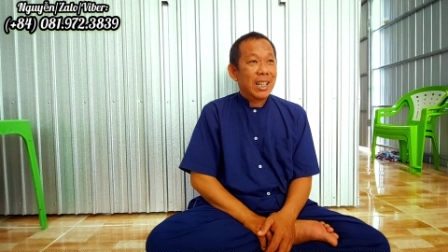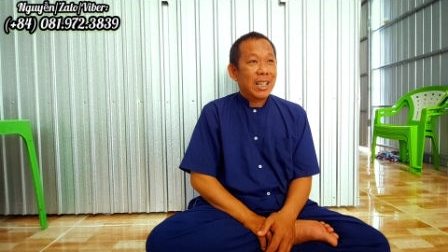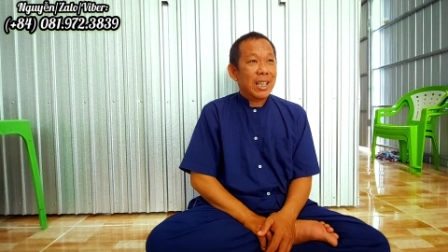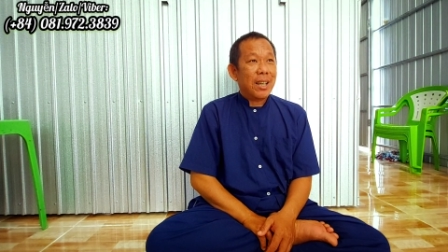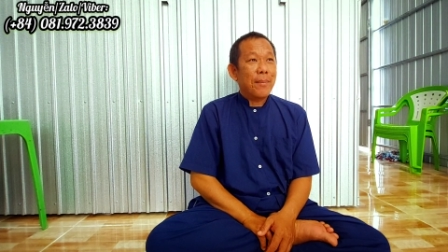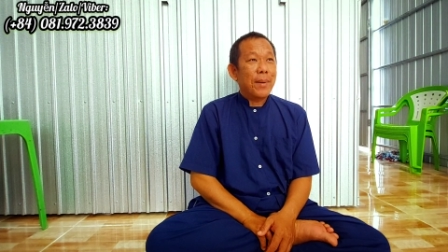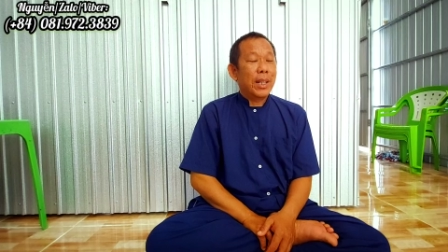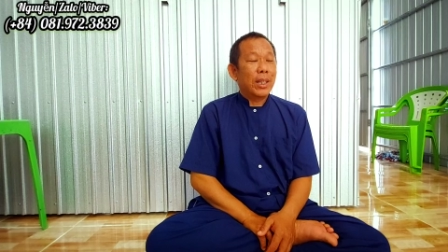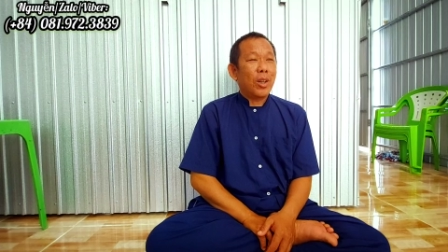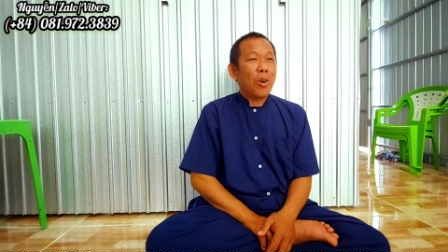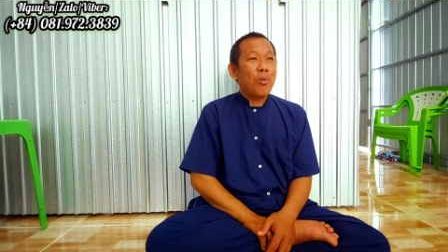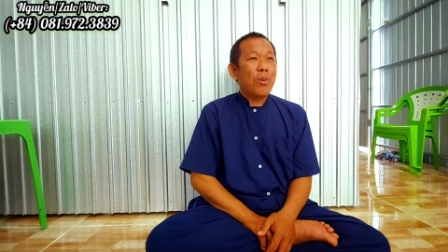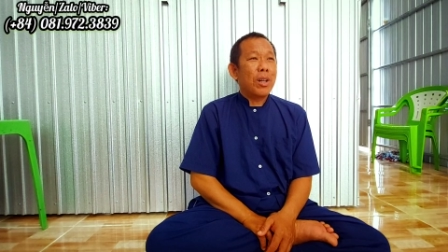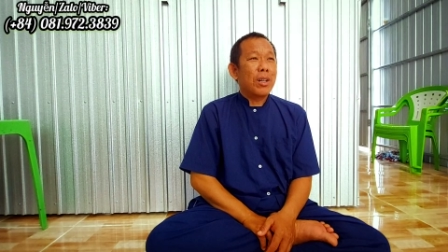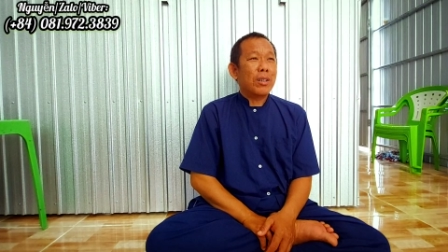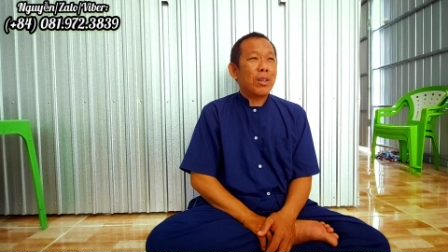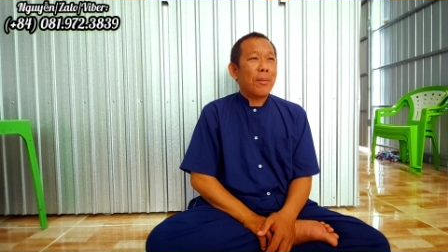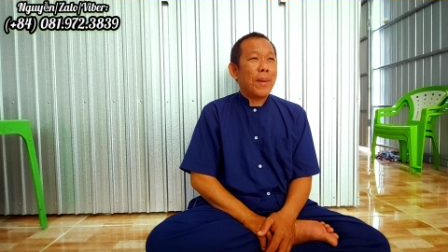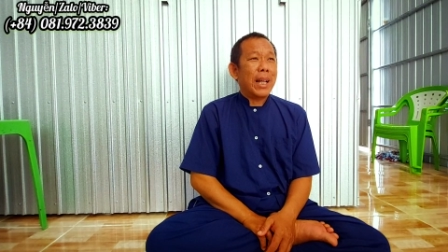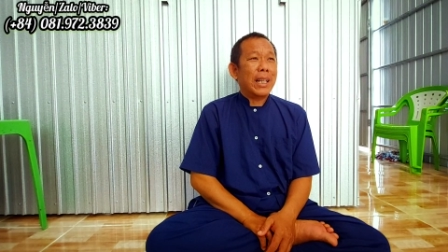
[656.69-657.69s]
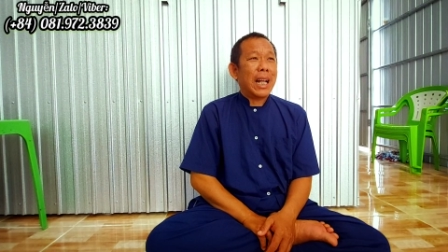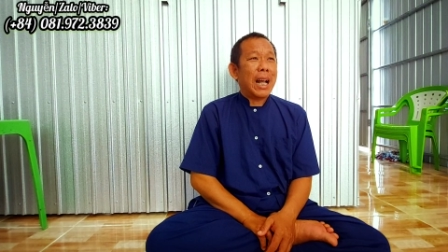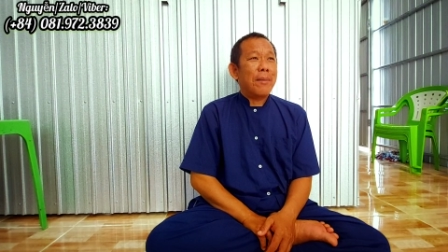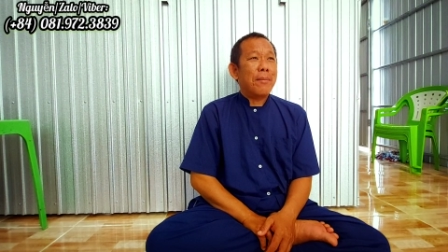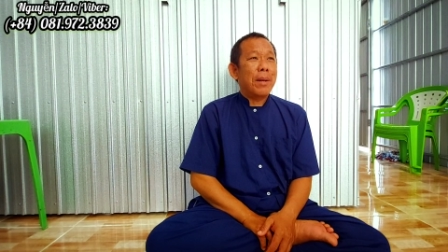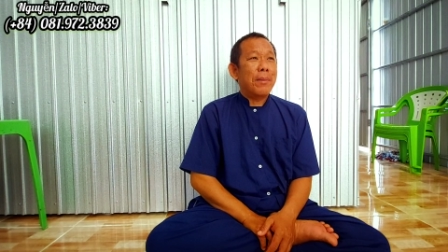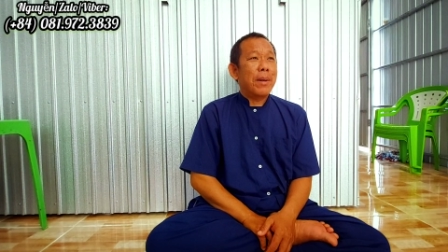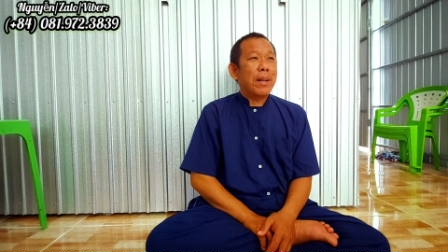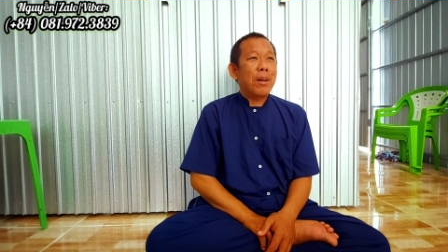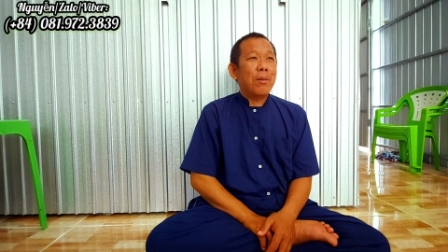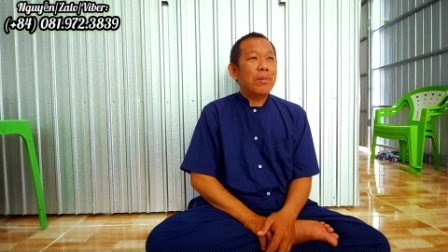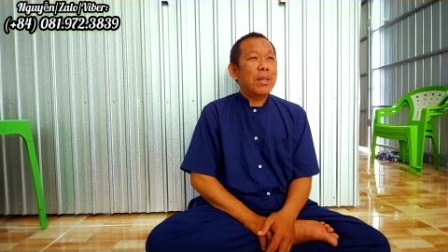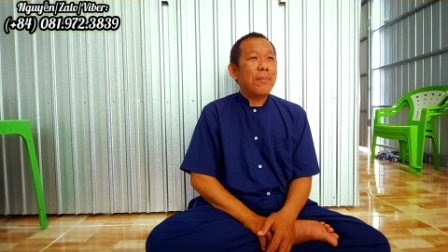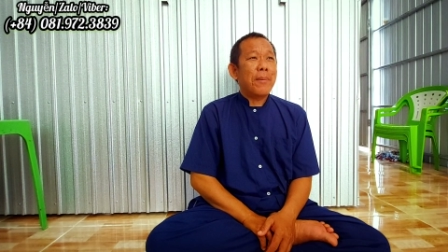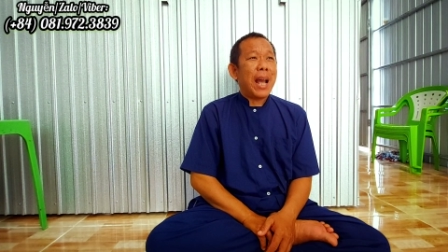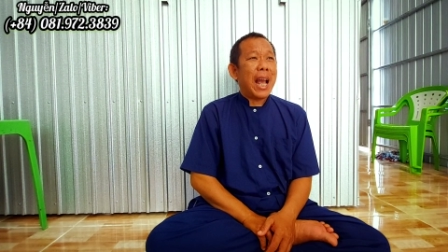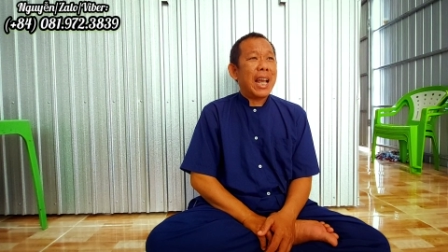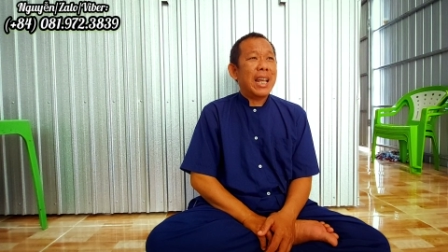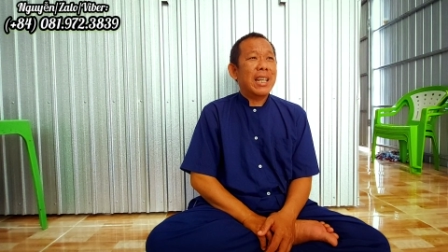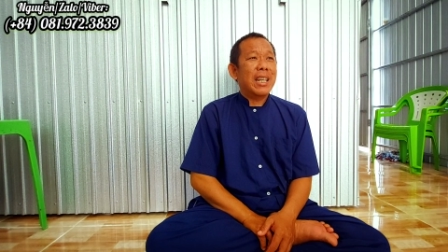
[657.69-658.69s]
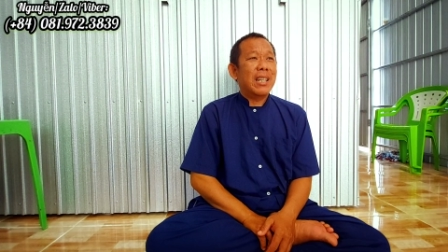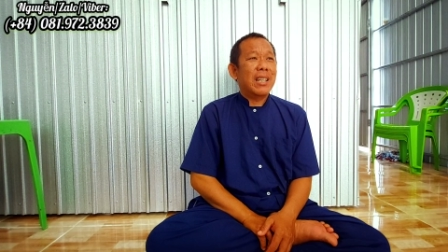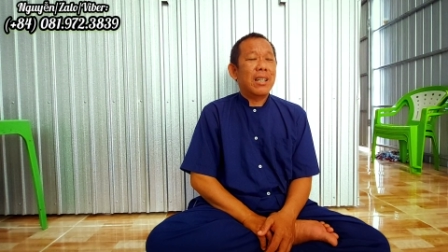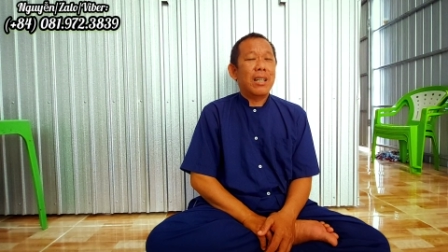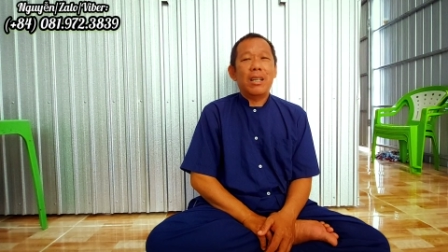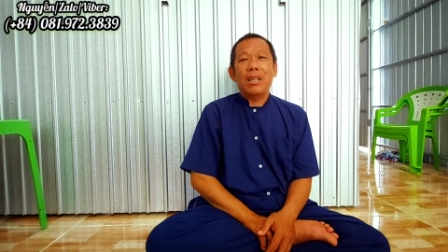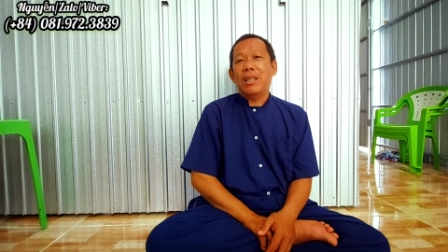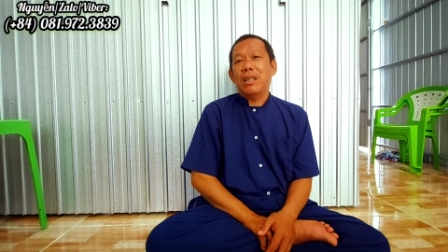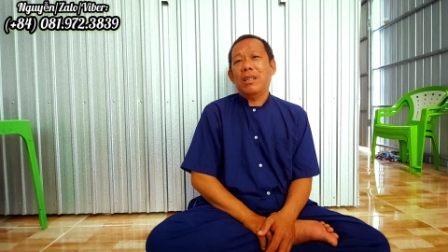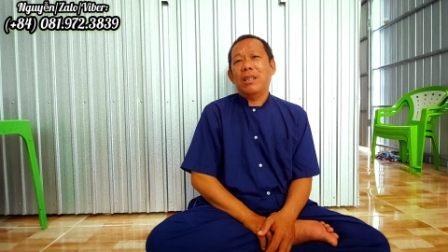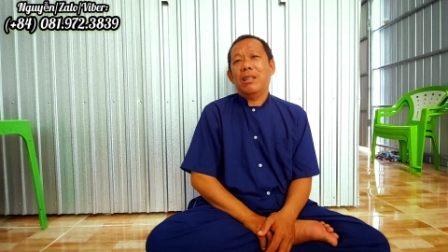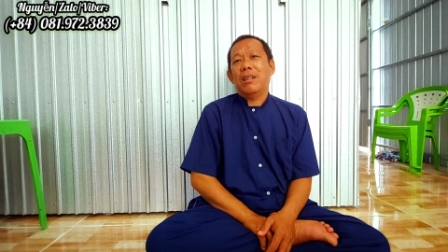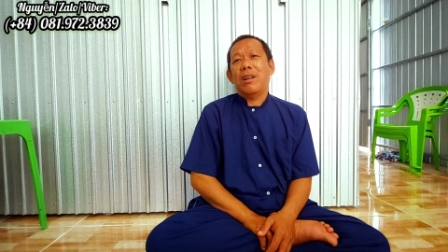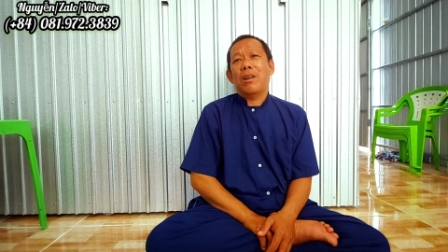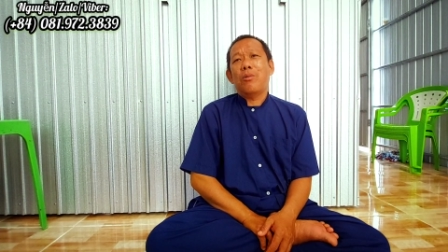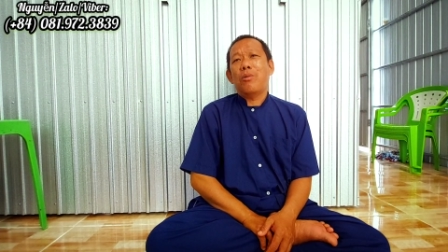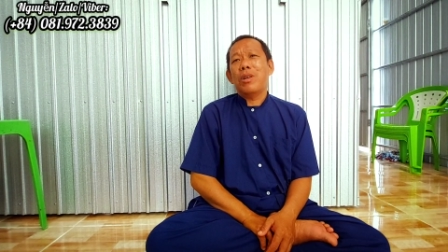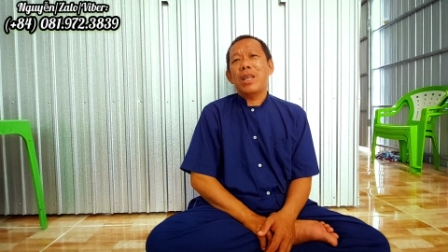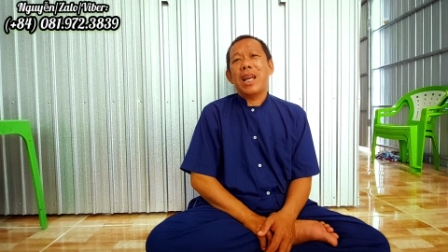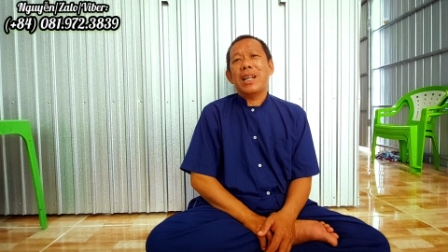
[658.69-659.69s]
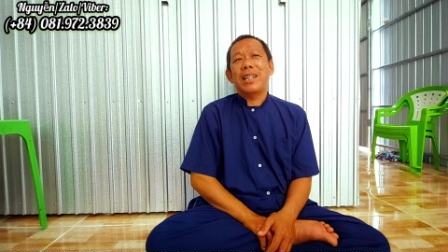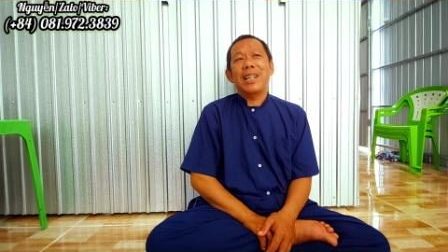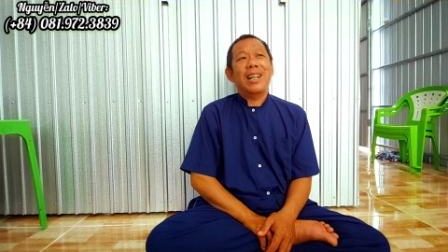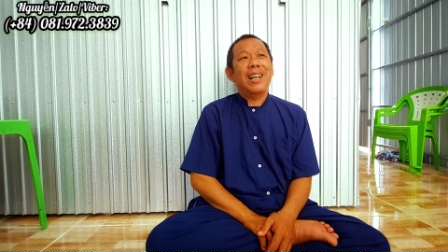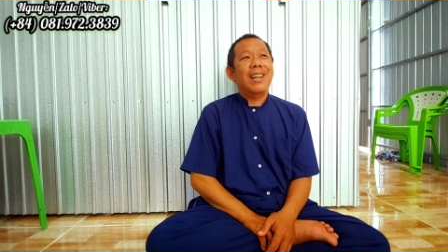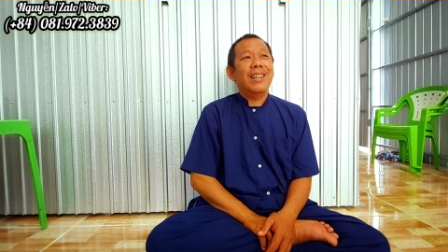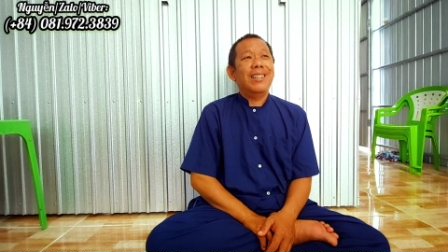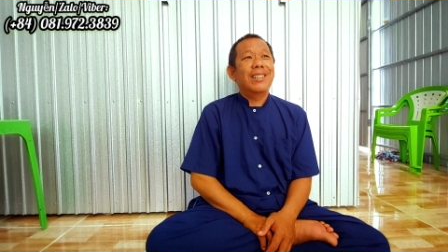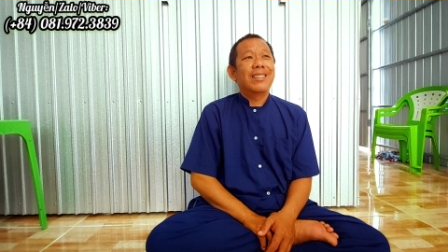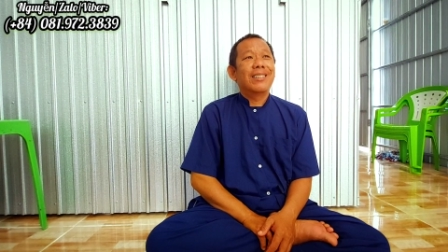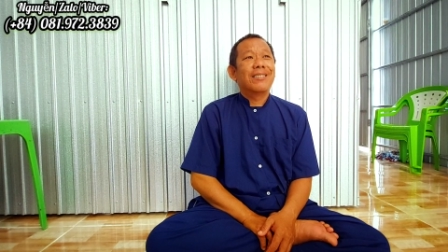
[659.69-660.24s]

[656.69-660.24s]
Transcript: chứ mình tu được cho bản thân mình mình không giúp ai thì nó đâu có giá trị lắm